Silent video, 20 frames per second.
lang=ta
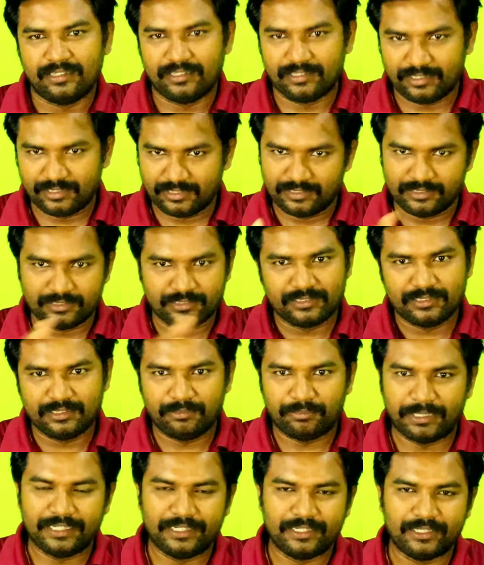இது
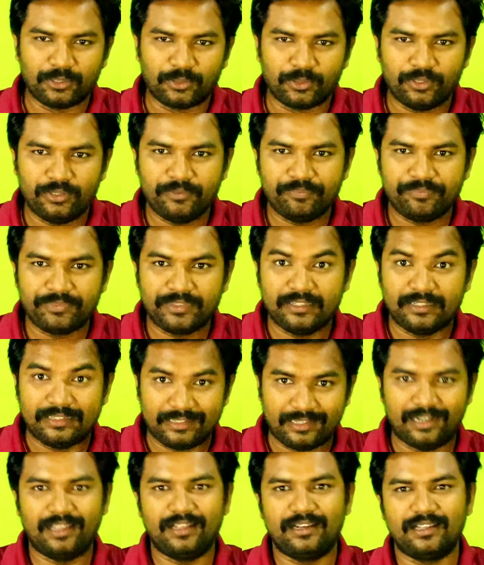பண்ணிக்கிட்டு இருக்கிறோம்
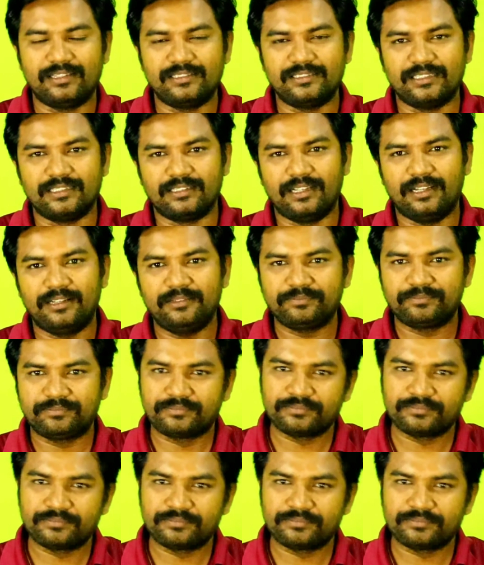நீங்கள் எல்லோரும் அறிஞ்சது தான்